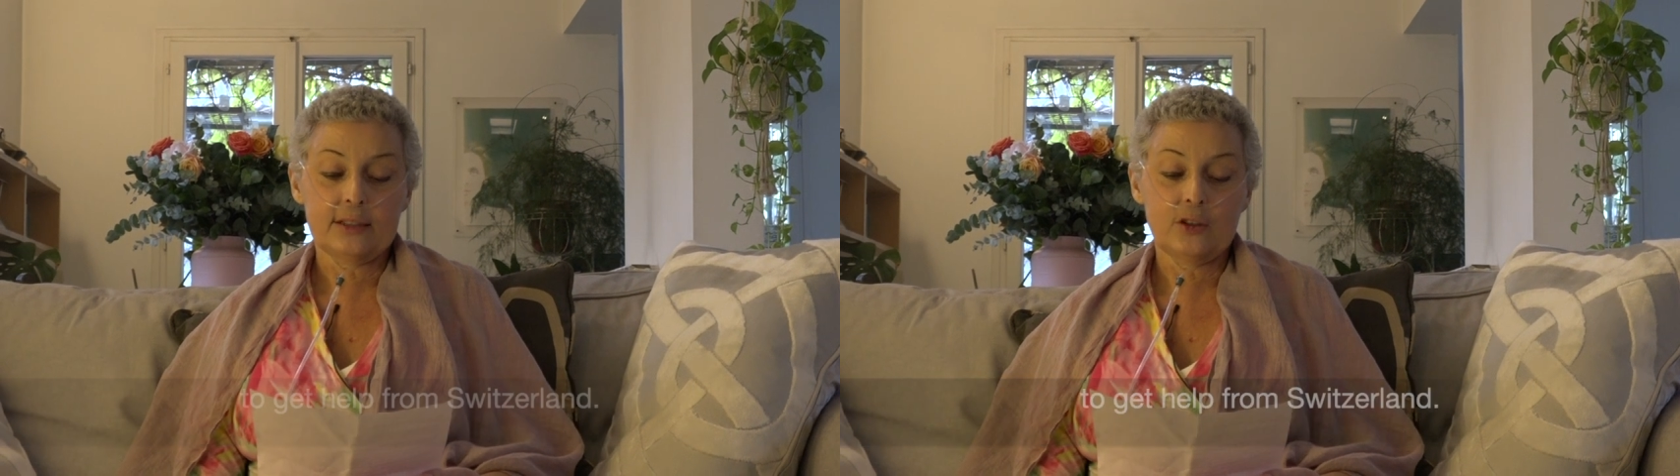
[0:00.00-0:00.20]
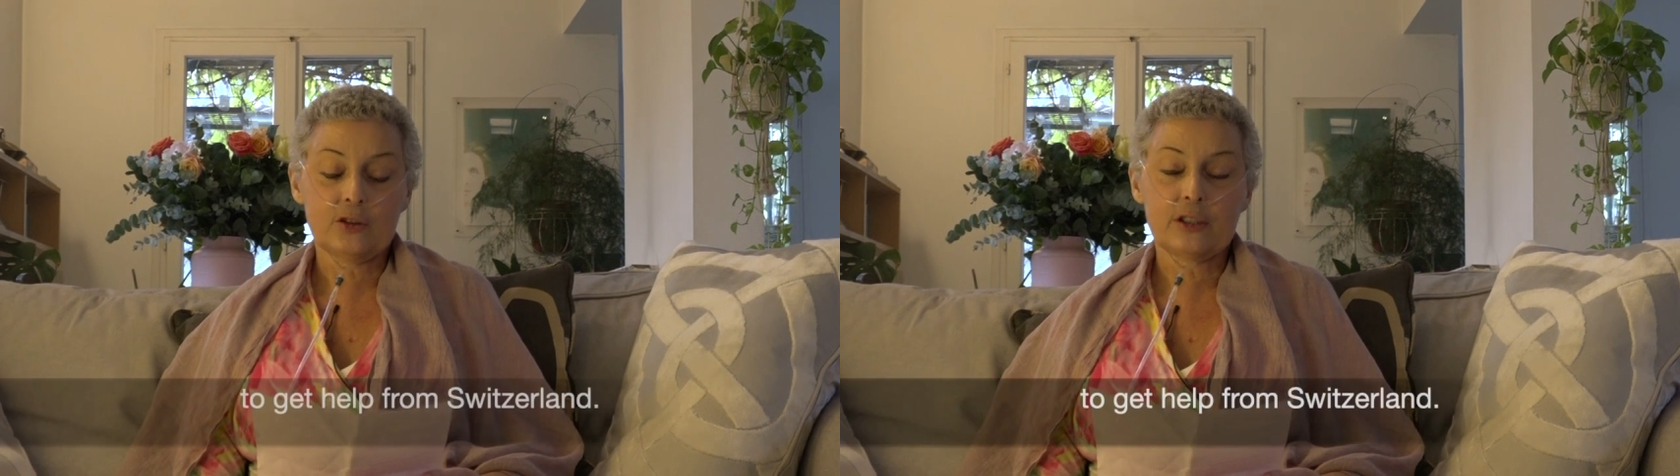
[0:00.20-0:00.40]

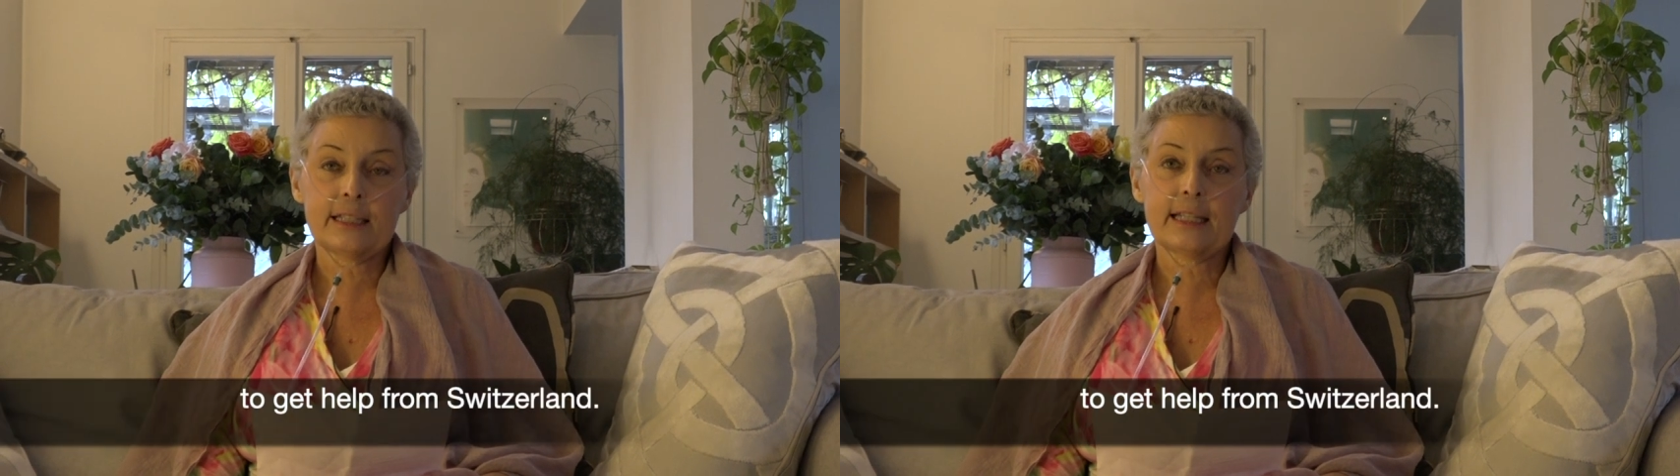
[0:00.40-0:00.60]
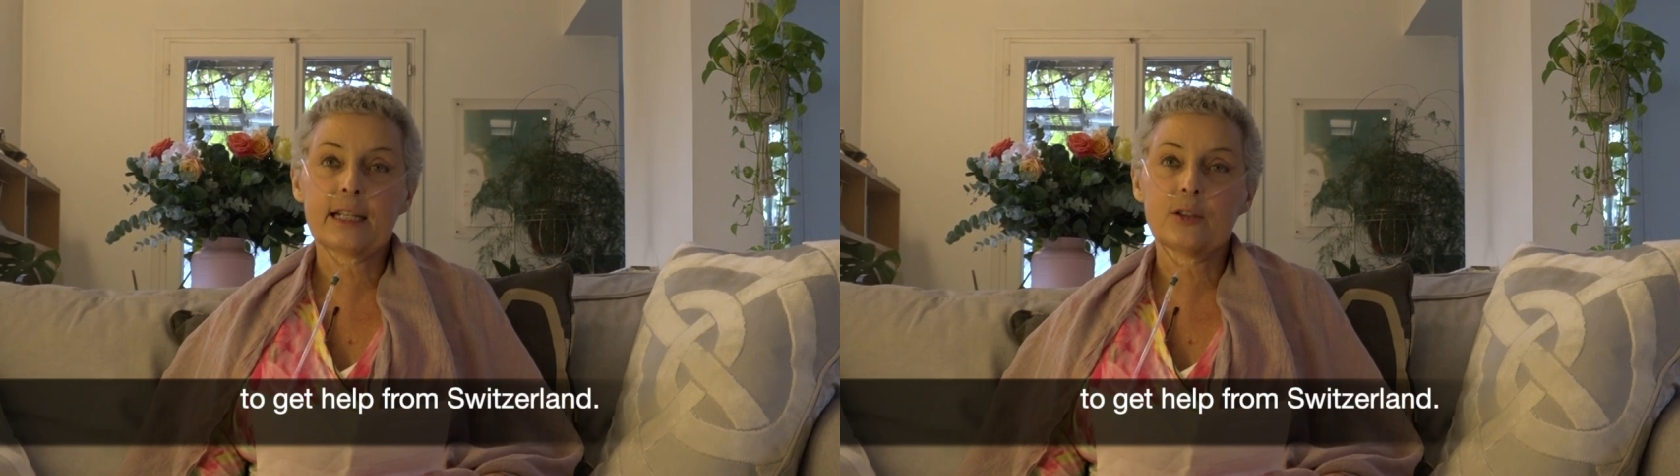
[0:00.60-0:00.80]
di
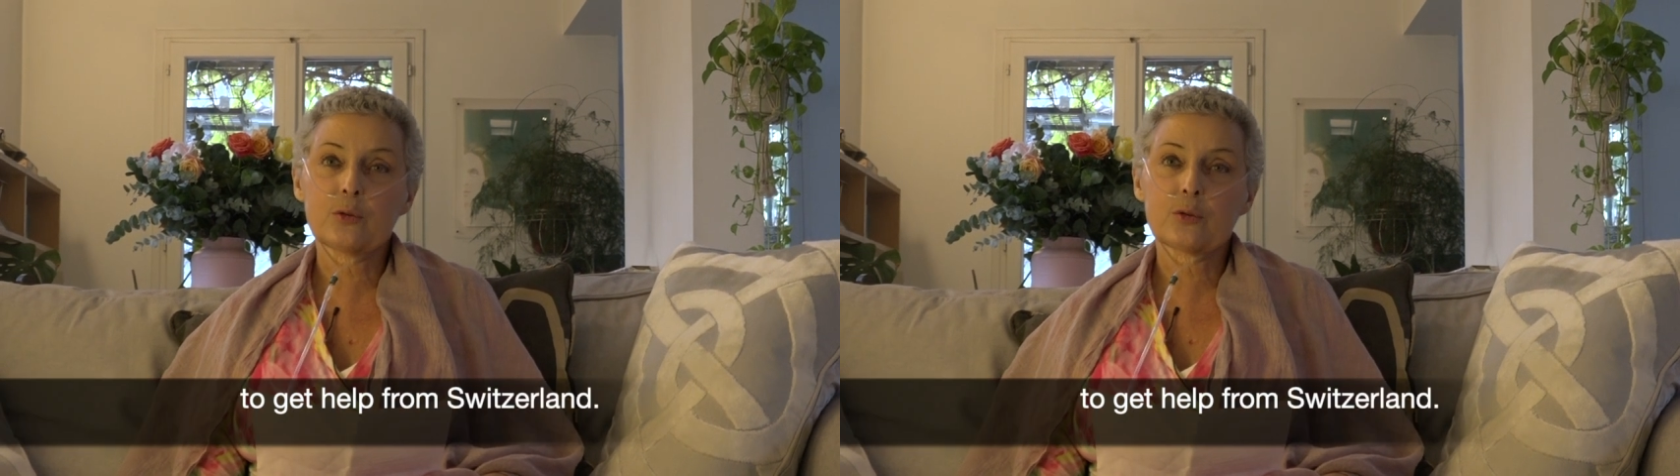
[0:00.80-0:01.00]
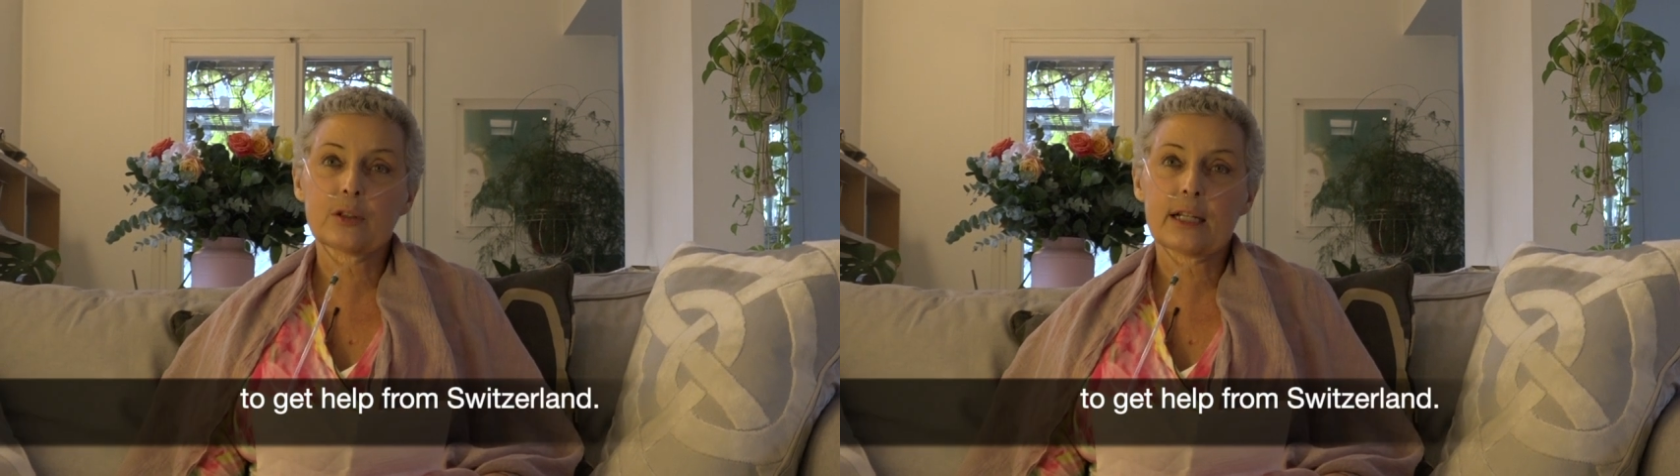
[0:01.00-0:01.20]
ottenere
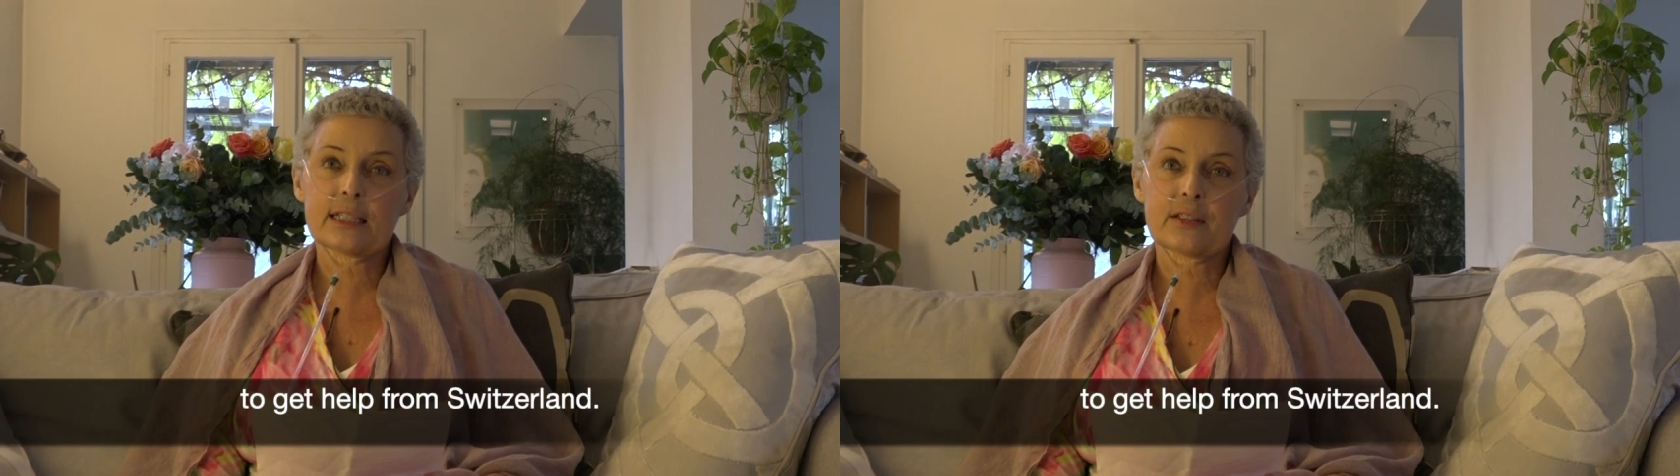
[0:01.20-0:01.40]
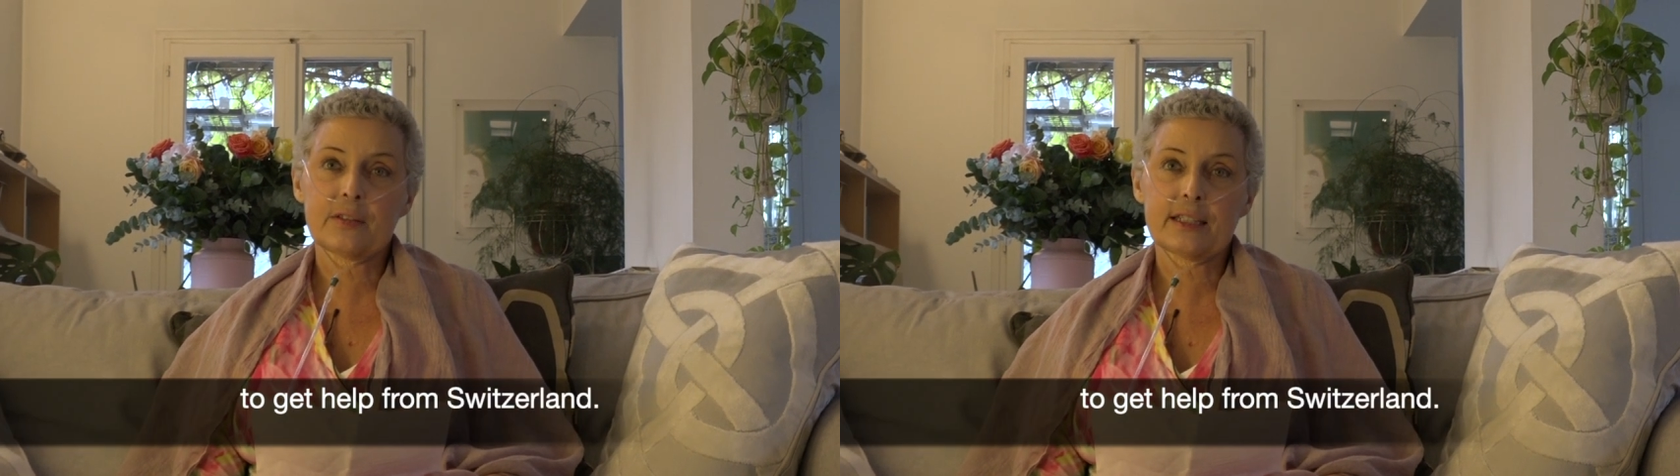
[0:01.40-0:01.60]
aiuto dalla
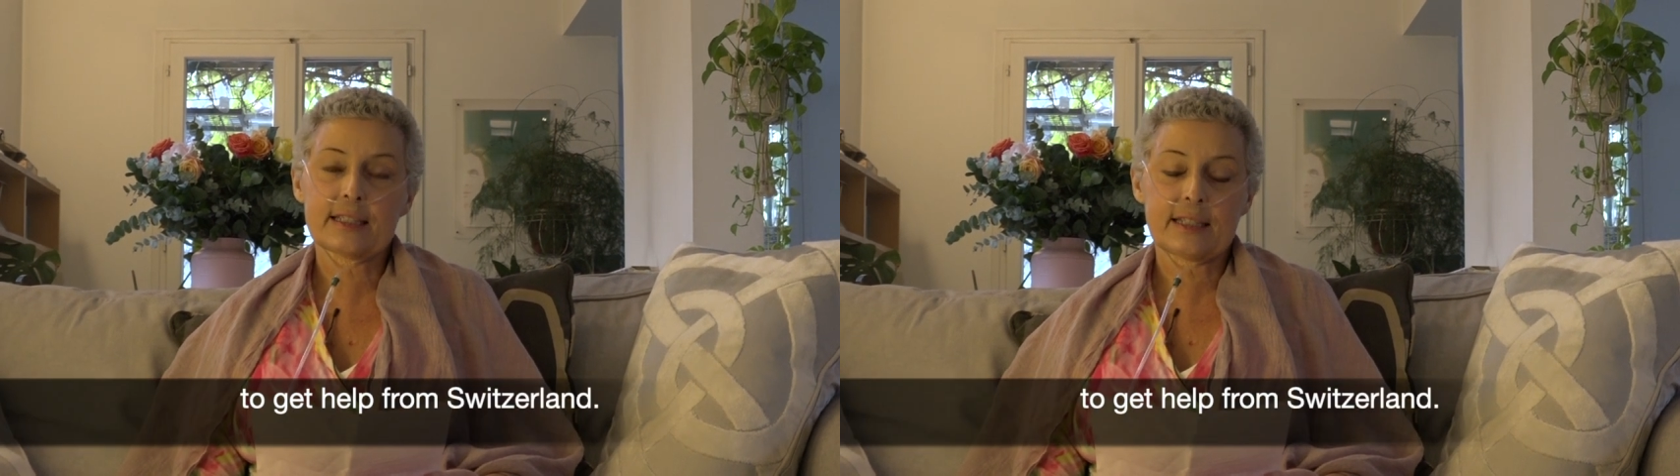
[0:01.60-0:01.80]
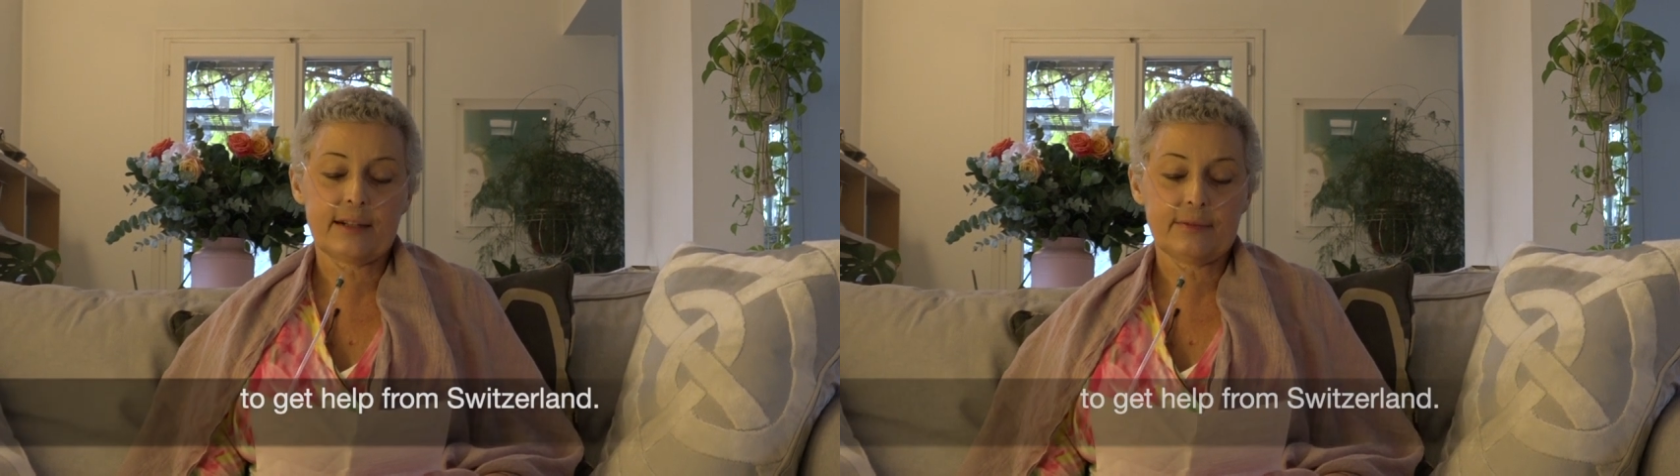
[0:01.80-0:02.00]

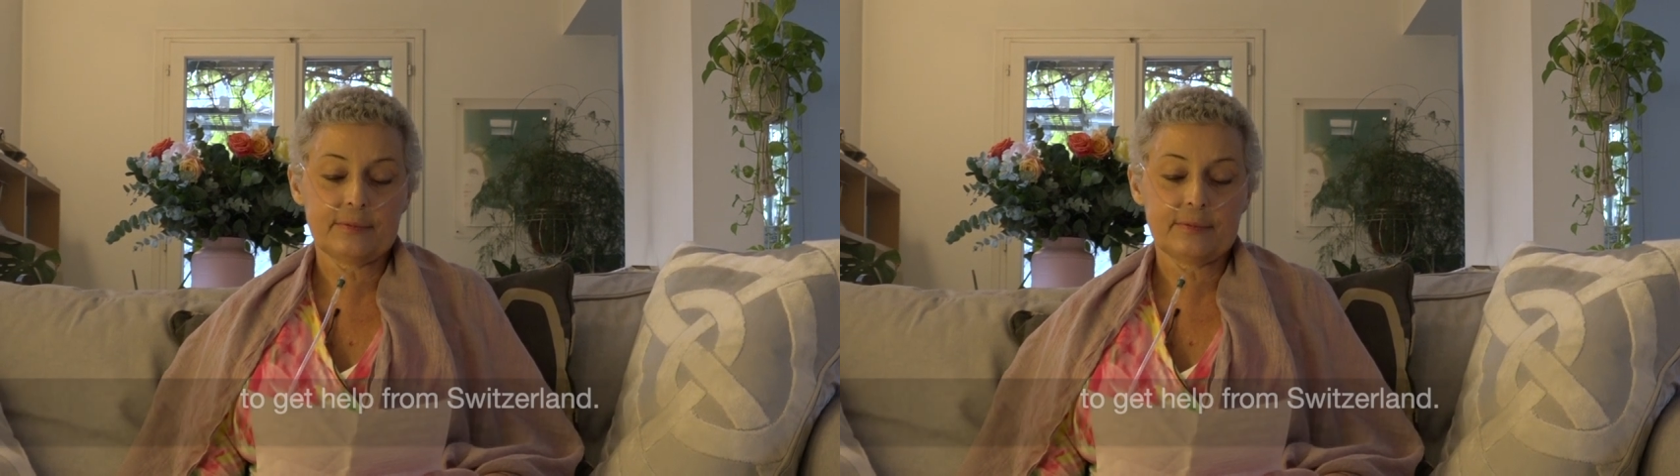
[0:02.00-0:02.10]
Svizzera,